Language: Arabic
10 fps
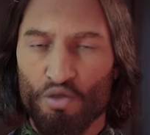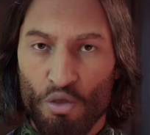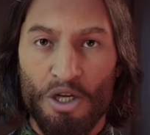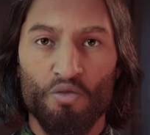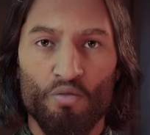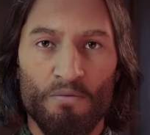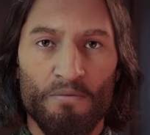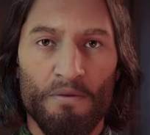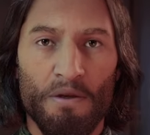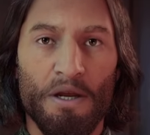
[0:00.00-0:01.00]
سرعته
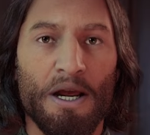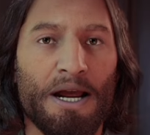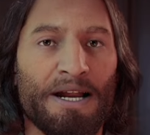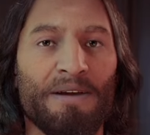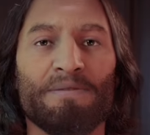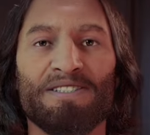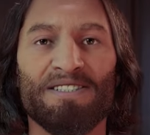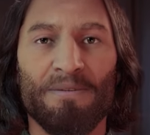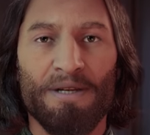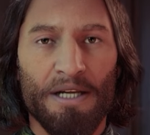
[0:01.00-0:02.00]
إنما
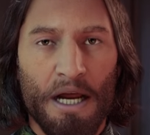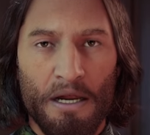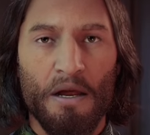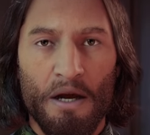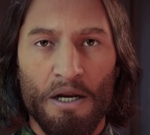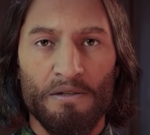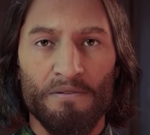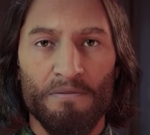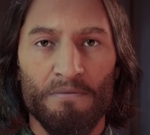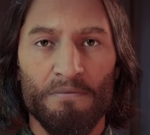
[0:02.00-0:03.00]
الزمن على
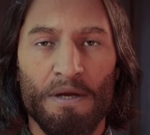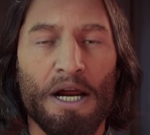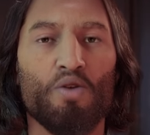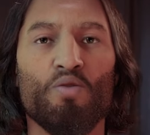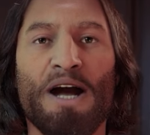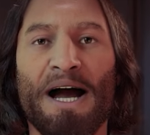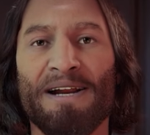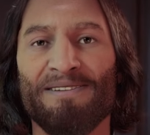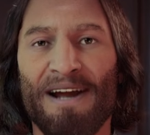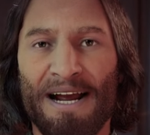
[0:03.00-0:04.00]
الأرض هيكون
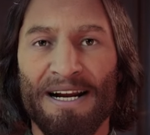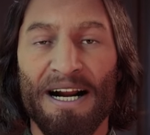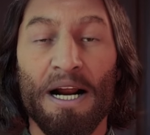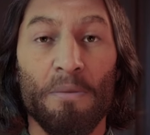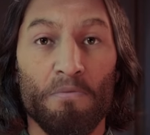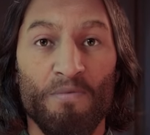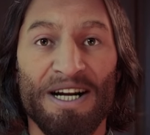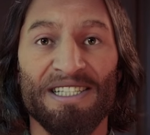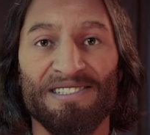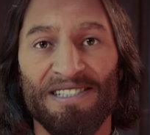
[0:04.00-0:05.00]
عدى عليه
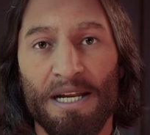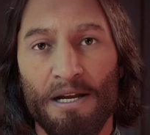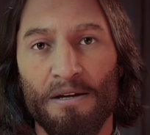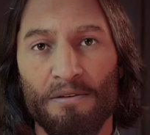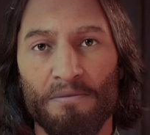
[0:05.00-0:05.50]
100 سنة